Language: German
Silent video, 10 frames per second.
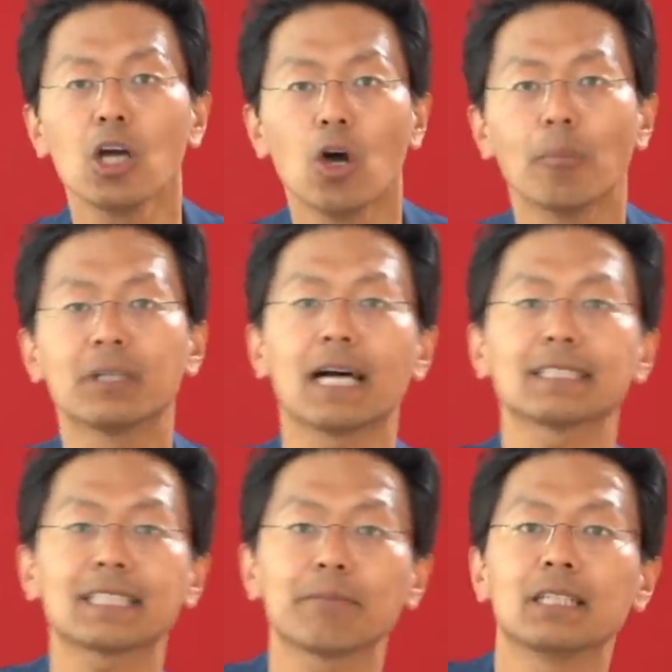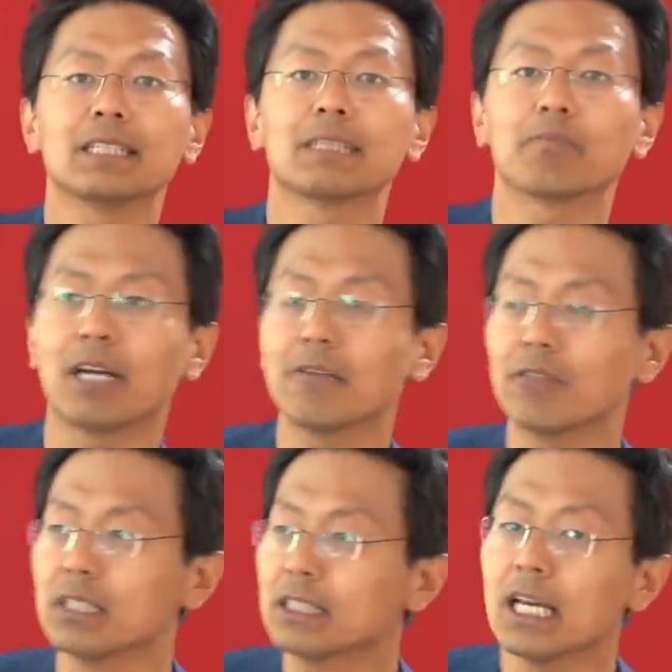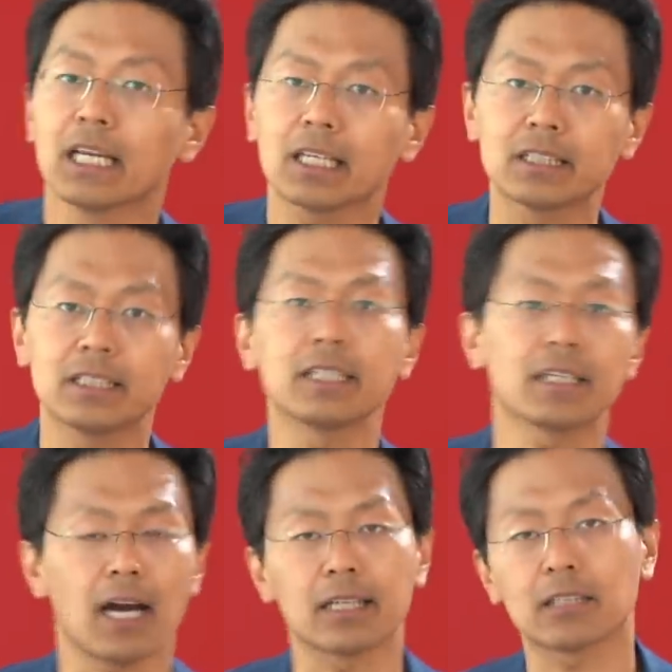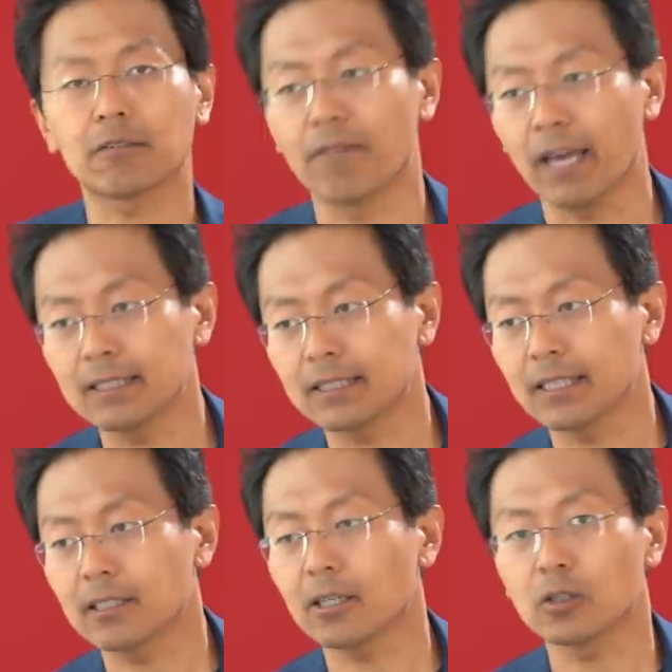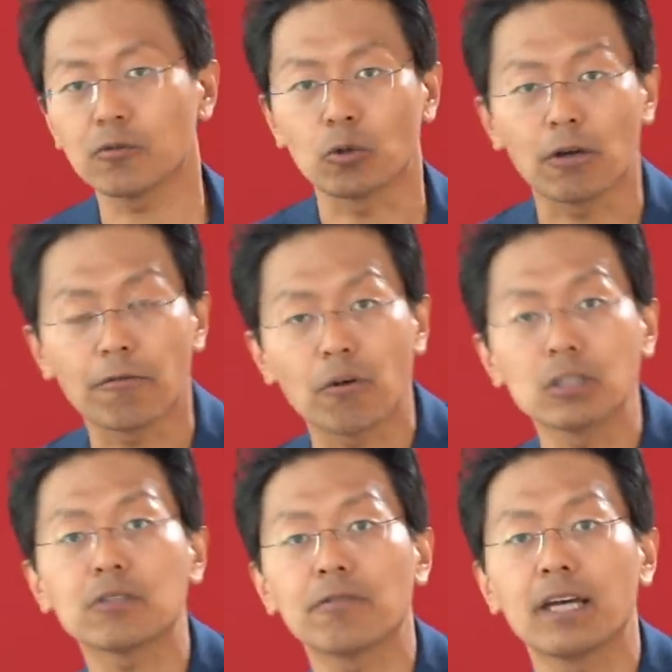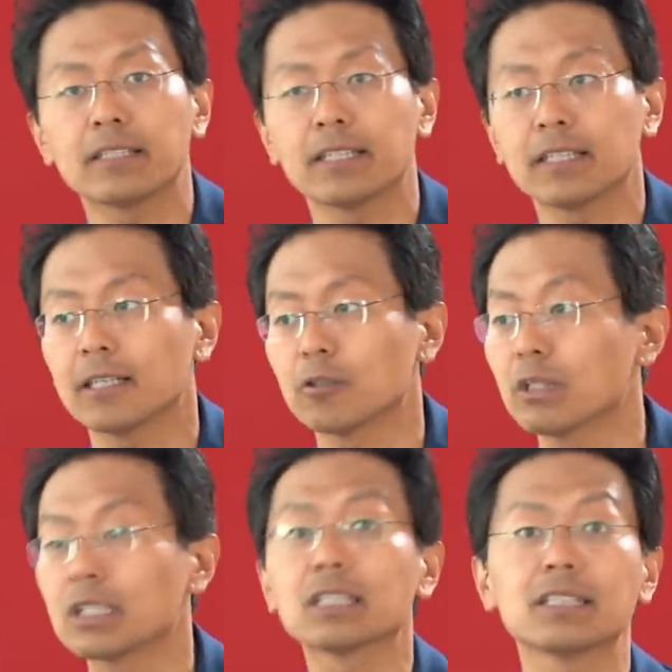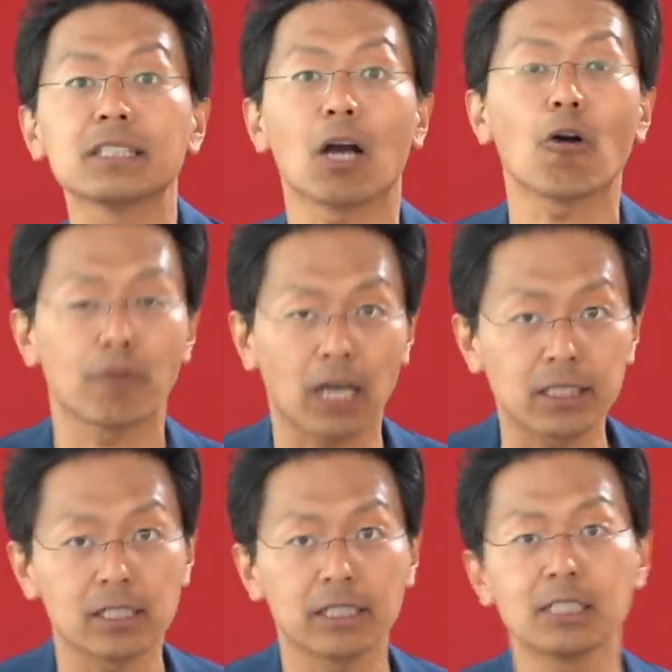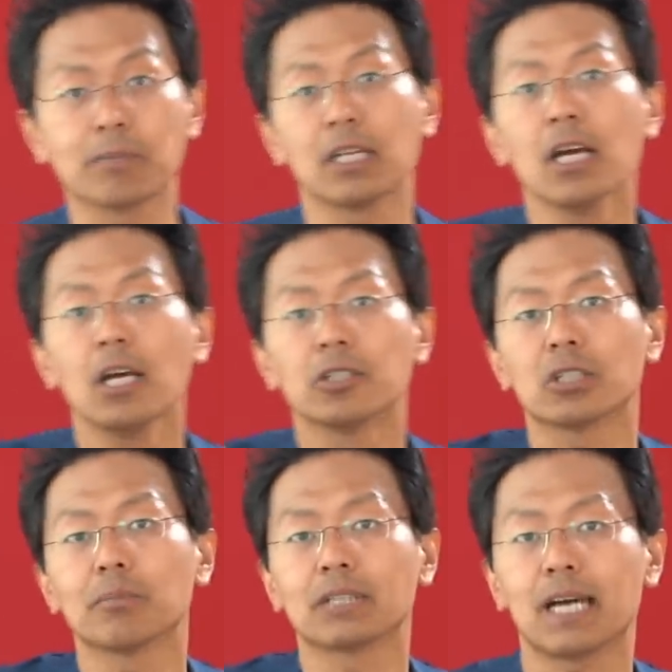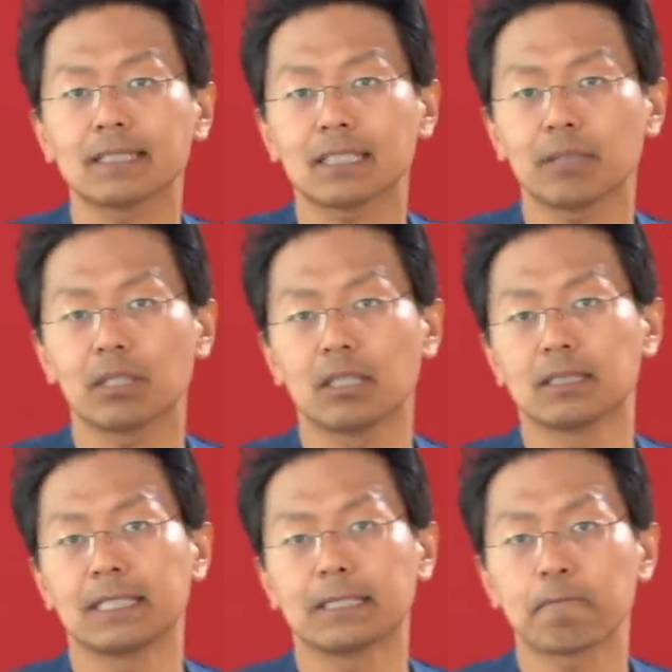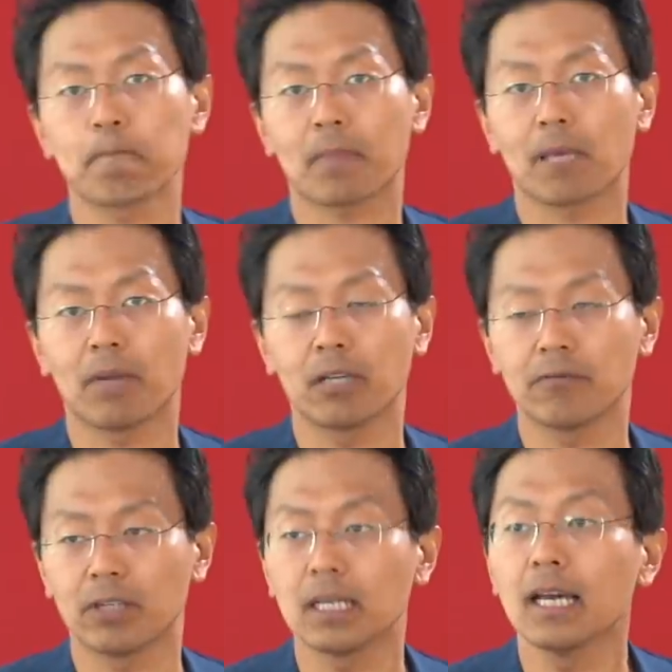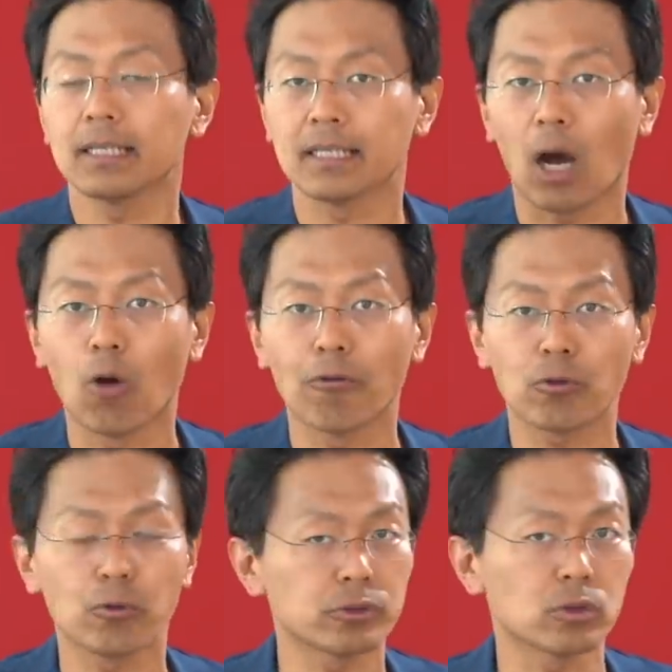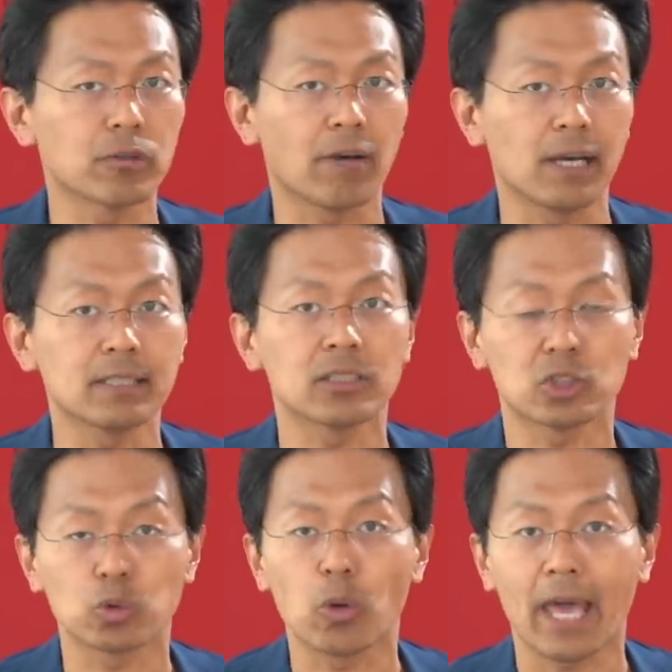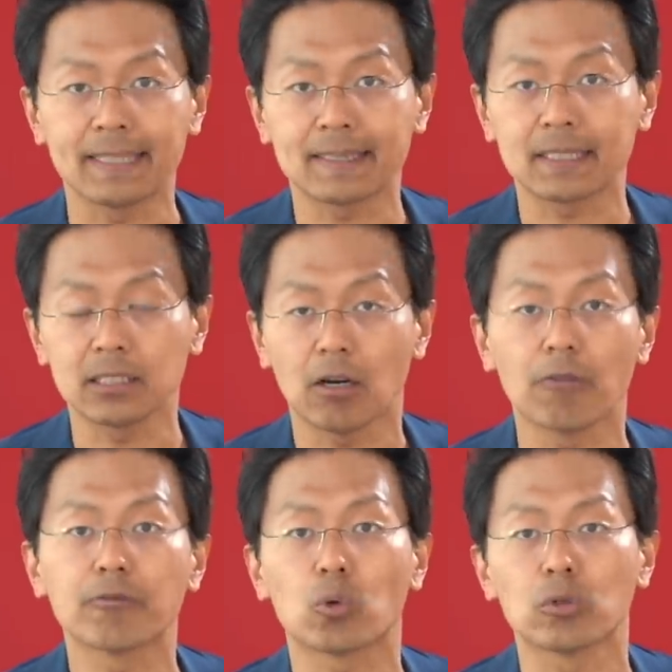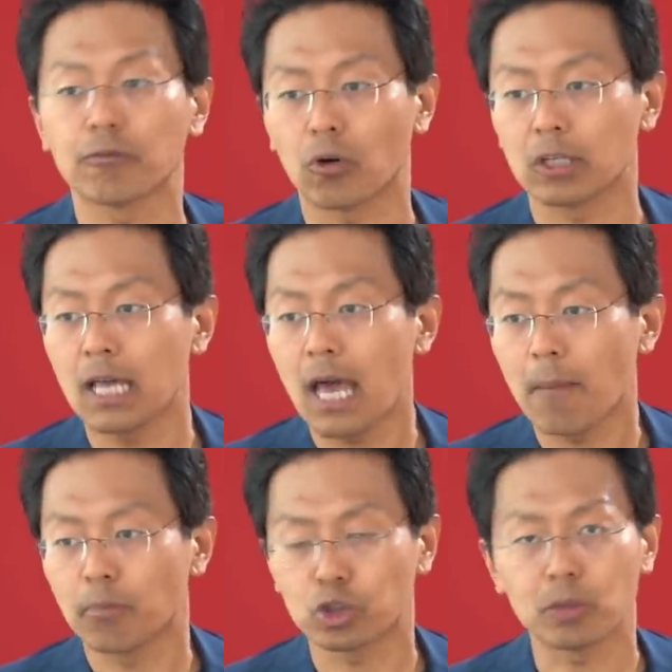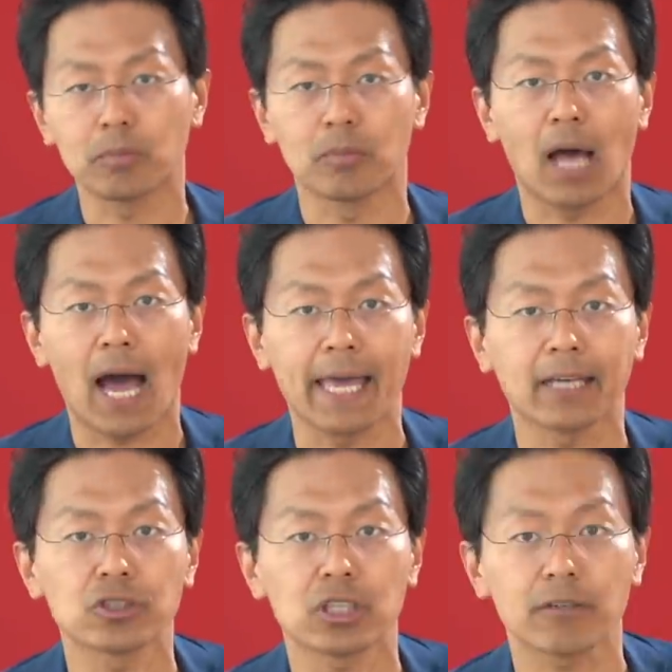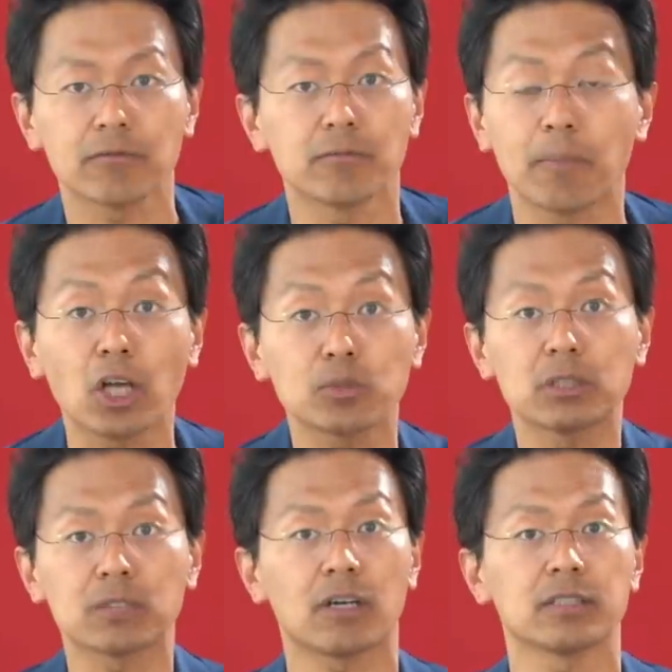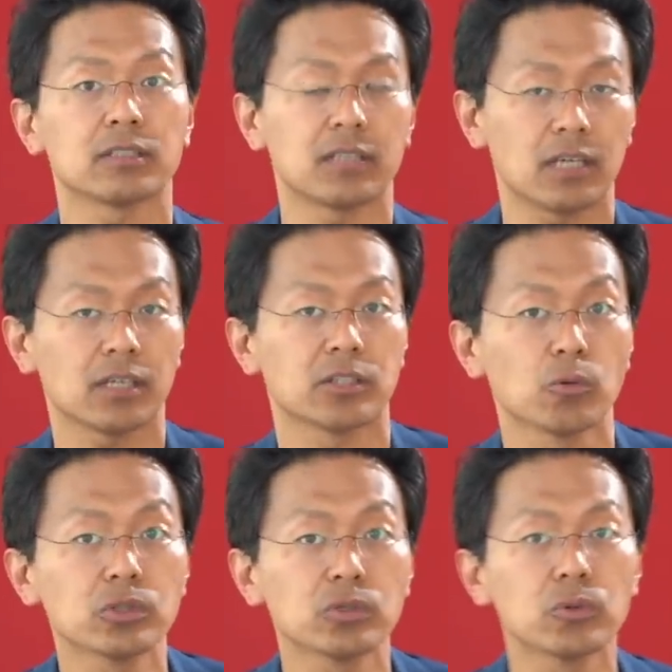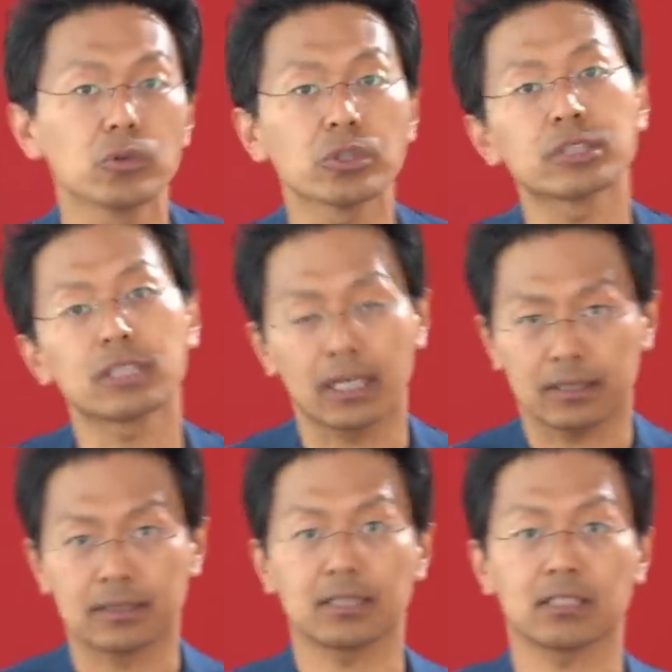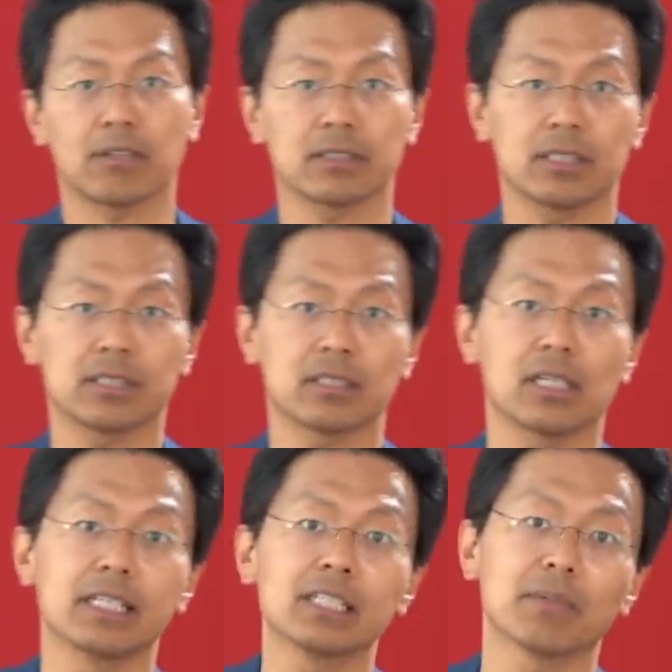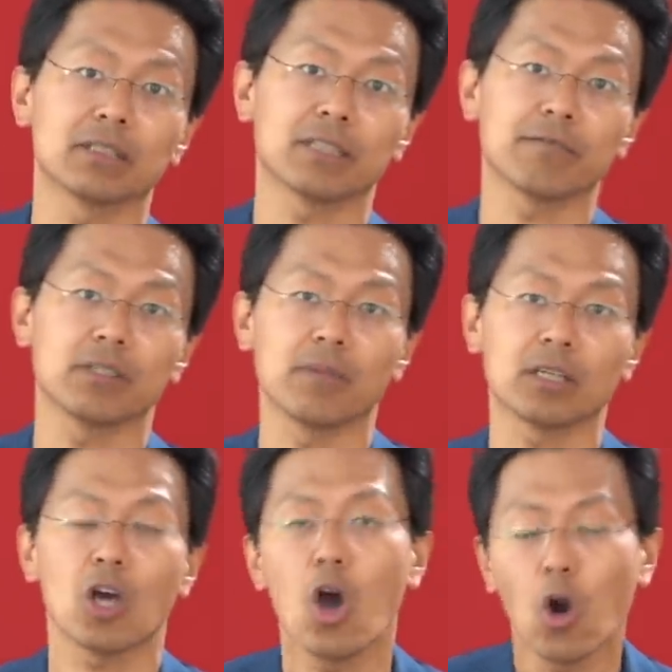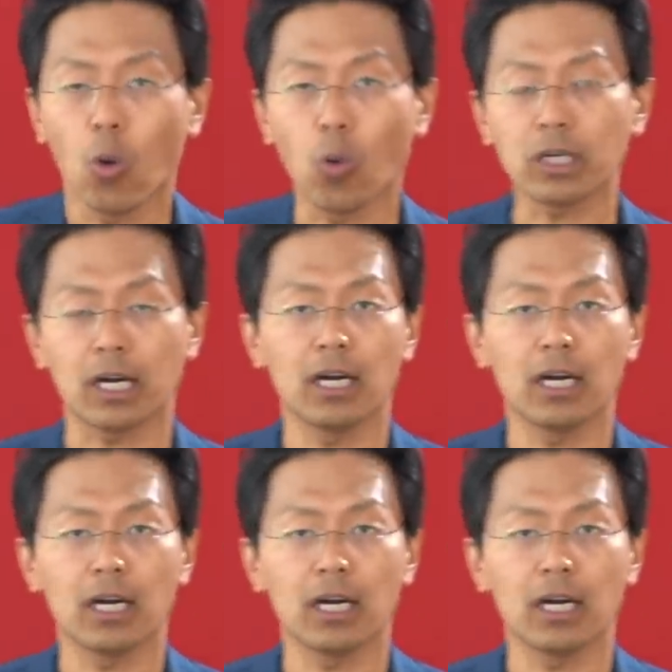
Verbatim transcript: Und mit Hasskriminalität meinen wir nicht Kritik an Querdenkern oder von Querdenkern oder Kritik auch von Attila Hildmann, sondern mit Hasskriminalität meinen wir den Aufruf zu Gewalt, zu Hetze aufgrund von bestimmten Eigenschaften, wie beispielsweise der Religionszugehörigkeit, das ist das, was Ursula Hildmann sehr viel macht, oder